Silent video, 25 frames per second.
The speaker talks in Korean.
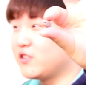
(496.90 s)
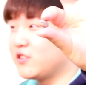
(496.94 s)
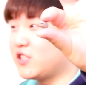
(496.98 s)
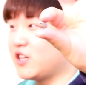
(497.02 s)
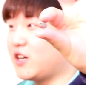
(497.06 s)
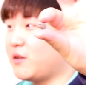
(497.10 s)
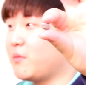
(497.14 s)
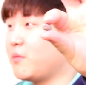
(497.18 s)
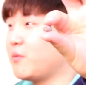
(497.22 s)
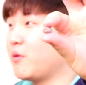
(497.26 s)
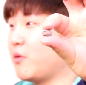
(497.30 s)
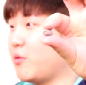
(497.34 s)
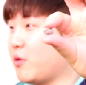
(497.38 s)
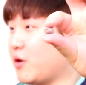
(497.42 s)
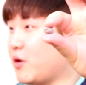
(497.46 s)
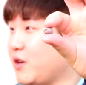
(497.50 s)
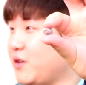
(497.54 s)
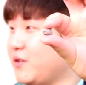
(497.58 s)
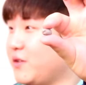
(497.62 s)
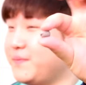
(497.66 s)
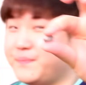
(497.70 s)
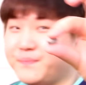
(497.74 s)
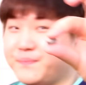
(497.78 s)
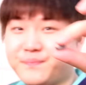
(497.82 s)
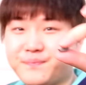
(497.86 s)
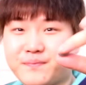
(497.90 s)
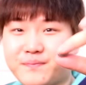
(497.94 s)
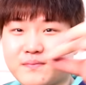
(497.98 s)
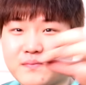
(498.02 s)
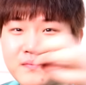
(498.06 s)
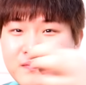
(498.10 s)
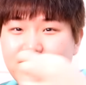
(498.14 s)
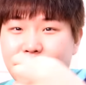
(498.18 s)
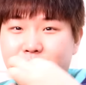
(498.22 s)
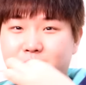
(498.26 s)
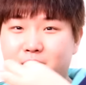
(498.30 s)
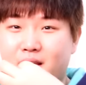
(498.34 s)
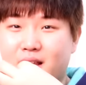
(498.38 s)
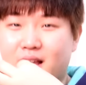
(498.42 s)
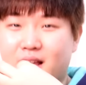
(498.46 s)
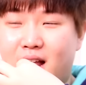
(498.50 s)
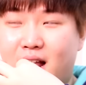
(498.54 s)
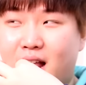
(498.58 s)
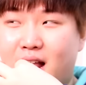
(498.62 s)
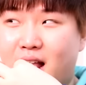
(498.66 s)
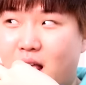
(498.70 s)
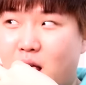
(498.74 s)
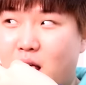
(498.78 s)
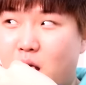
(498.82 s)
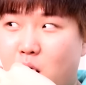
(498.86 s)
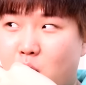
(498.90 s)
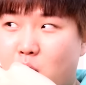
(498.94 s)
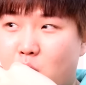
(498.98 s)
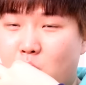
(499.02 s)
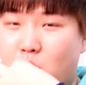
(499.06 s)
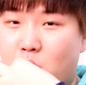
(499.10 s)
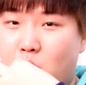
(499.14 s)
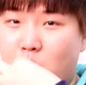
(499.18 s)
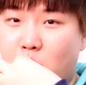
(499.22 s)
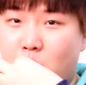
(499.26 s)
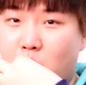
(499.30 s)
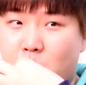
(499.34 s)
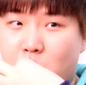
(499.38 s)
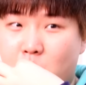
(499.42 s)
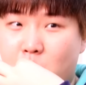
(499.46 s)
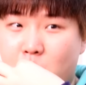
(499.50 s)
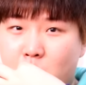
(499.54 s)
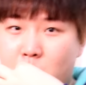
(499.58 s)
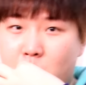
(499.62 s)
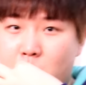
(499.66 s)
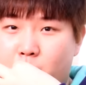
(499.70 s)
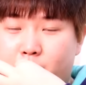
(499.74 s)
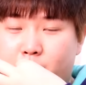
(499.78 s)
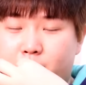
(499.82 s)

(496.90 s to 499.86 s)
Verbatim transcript: 제가 한번 먹어볼게요 목구멍이 써요